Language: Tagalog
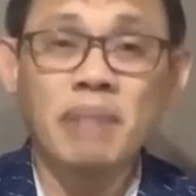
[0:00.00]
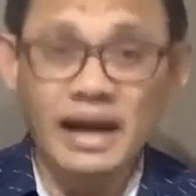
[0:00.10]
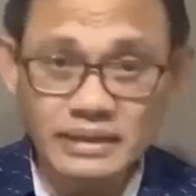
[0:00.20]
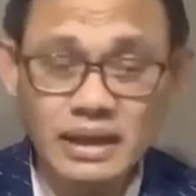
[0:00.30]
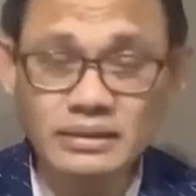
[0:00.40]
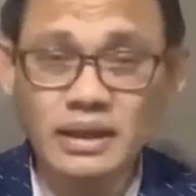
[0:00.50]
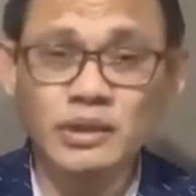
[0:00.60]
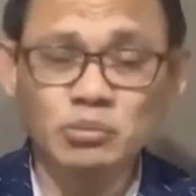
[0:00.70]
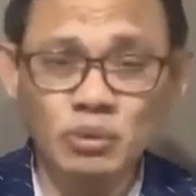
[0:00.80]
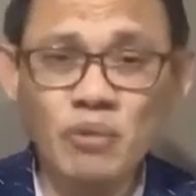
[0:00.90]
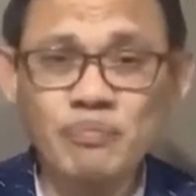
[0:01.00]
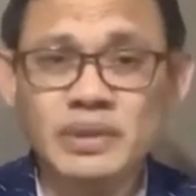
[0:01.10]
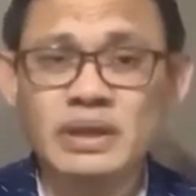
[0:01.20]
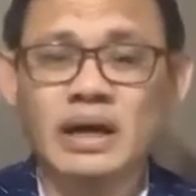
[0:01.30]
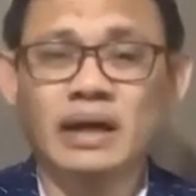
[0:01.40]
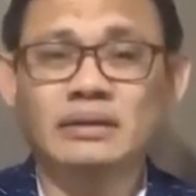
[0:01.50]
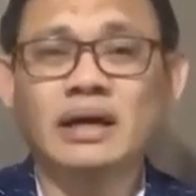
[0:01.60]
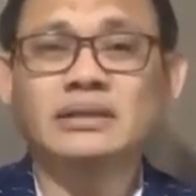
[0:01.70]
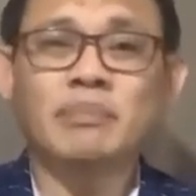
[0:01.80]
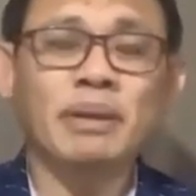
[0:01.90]
bayad. Ano po?
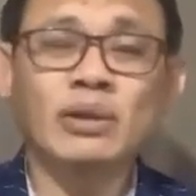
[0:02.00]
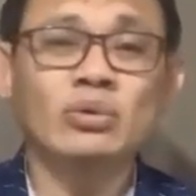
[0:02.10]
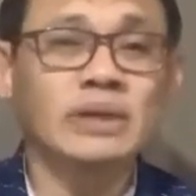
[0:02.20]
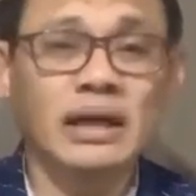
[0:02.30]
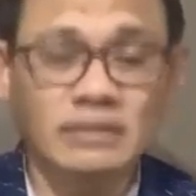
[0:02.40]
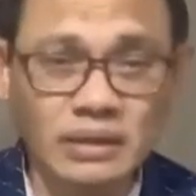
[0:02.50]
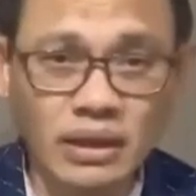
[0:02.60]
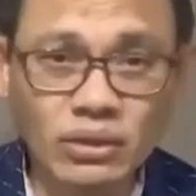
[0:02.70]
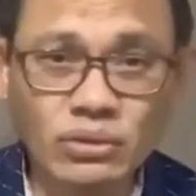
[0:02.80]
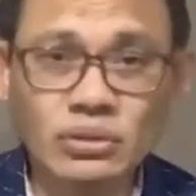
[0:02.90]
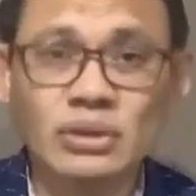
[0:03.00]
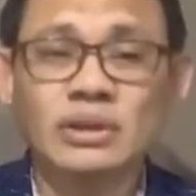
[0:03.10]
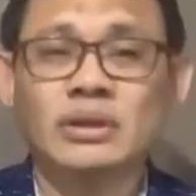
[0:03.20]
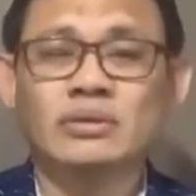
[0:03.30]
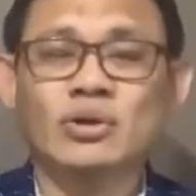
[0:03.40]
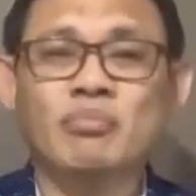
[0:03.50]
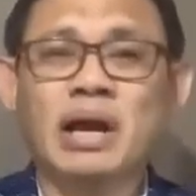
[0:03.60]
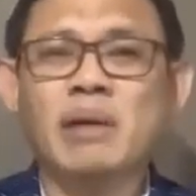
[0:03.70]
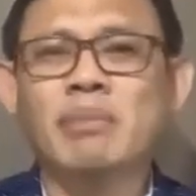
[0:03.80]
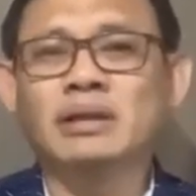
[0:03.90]
At ah, sa panahon natin ngayon, no,
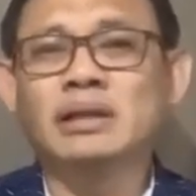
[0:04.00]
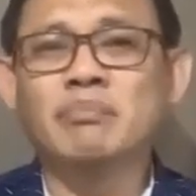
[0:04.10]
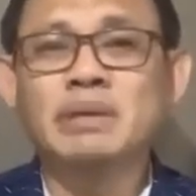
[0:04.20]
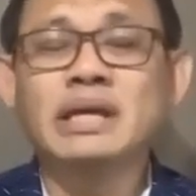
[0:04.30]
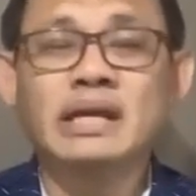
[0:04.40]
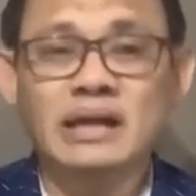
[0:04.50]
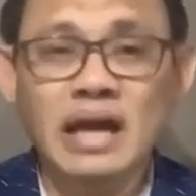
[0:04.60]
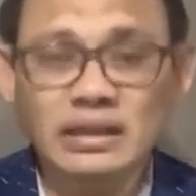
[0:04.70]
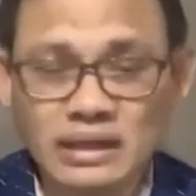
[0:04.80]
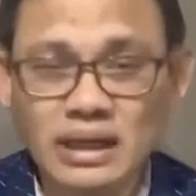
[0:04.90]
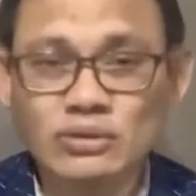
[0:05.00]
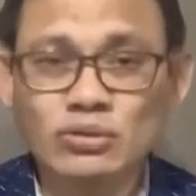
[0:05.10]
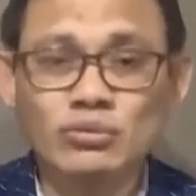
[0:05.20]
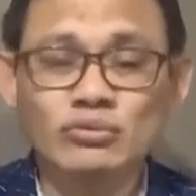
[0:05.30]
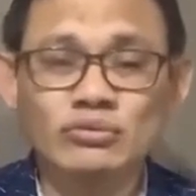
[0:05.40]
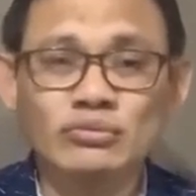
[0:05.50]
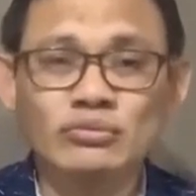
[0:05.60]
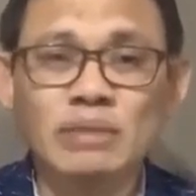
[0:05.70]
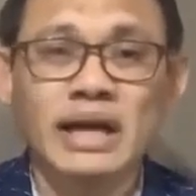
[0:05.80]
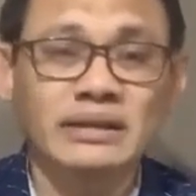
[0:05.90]
bagamat ah, bihira na
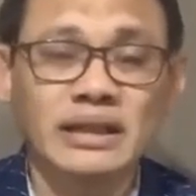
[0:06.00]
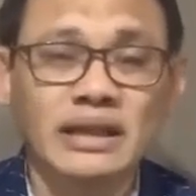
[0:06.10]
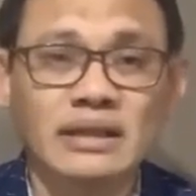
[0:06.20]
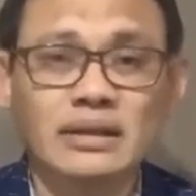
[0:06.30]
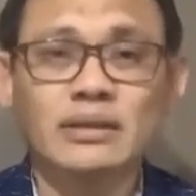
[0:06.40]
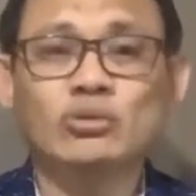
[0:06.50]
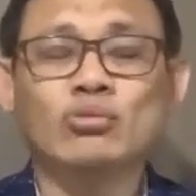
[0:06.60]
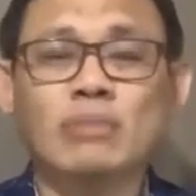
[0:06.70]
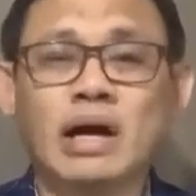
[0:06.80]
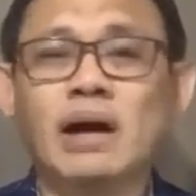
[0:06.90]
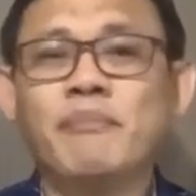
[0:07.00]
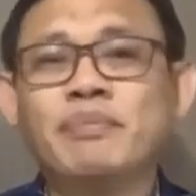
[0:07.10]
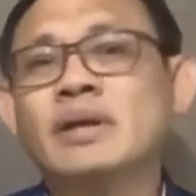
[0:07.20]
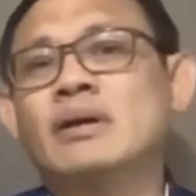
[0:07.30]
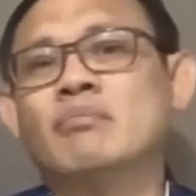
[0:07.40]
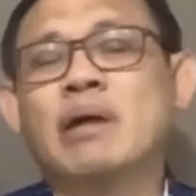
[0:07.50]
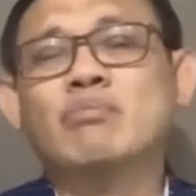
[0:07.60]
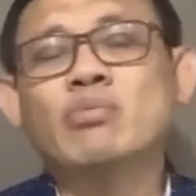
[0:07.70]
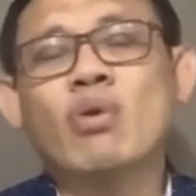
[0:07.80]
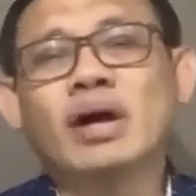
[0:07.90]
itong makita natin itong mga
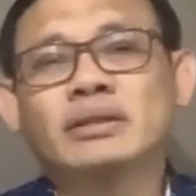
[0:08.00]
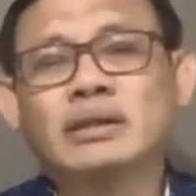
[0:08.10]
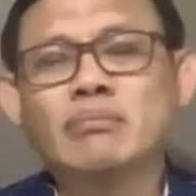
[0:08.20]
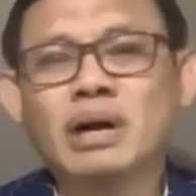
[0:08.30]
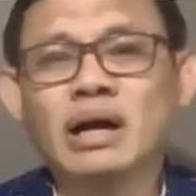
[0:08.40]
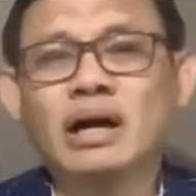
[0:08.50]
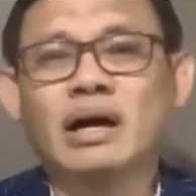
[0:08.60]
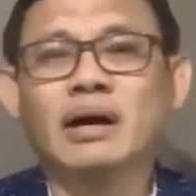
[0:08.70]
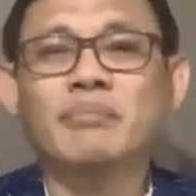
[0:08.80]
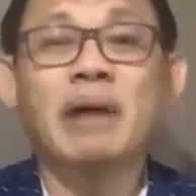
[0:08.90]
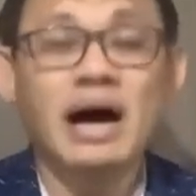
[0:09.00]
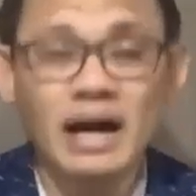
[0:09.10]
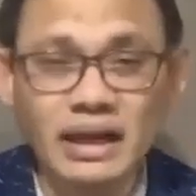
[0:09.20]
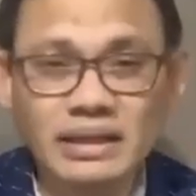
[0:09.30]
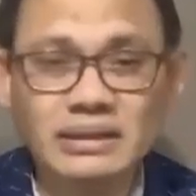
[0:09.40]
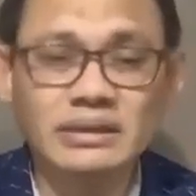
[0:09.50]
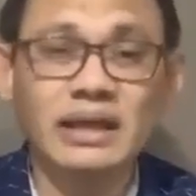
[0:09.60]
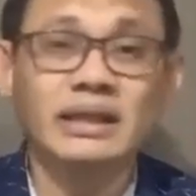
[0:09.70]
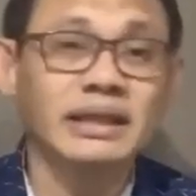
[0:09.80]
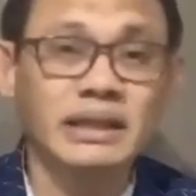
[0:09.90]
pagbubuhat ng mga bahay
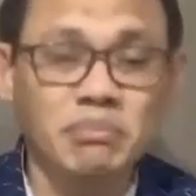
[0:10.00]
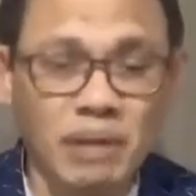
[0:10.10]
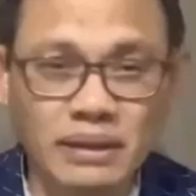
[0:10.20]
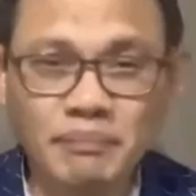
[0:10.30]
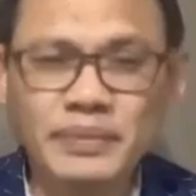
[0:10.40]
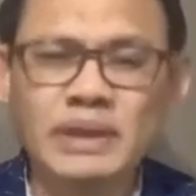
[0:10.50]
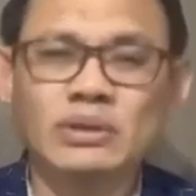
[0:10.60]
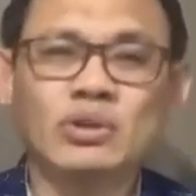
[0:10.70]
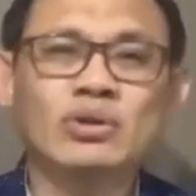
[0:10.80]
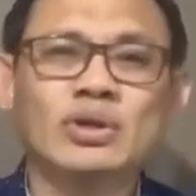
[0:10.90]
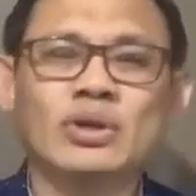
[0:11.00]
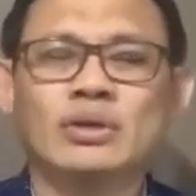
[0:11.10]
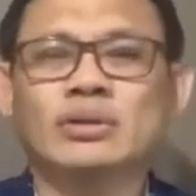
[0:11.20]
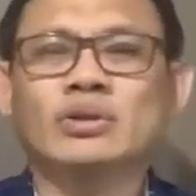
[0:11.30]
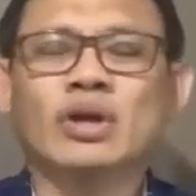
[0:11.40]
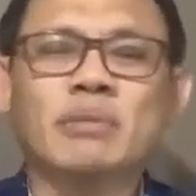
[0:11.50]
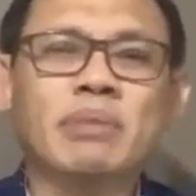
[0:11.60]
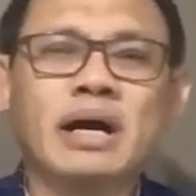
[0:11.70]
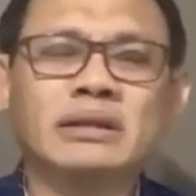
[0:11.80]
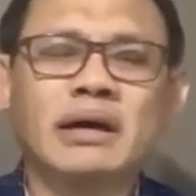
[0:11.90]
na ililipat, no? Yung
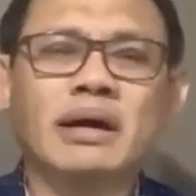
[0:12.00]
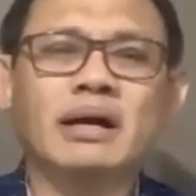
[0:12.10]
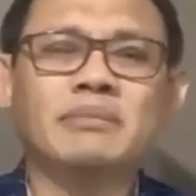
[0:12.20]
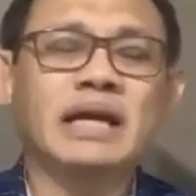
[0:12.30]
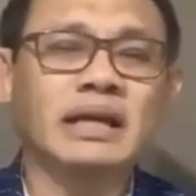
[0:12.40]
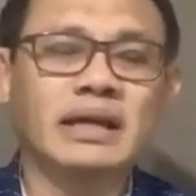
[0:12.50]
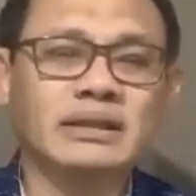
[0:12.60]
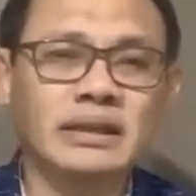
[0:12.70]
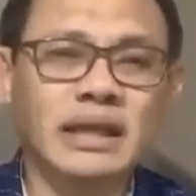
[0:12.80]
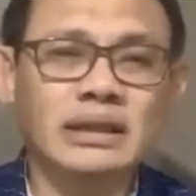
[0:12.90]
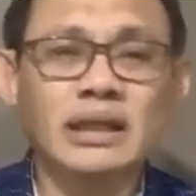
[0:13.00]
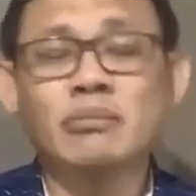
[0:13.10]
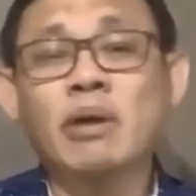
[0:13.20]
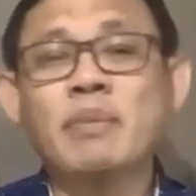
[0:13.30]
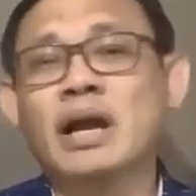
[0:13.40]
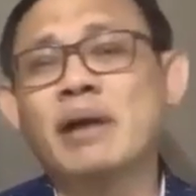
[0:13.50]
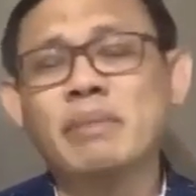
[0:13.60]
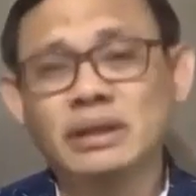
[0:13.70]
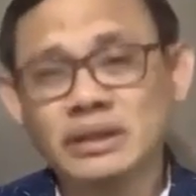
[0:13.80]
iba na nakikita natin, 'di ba, pagka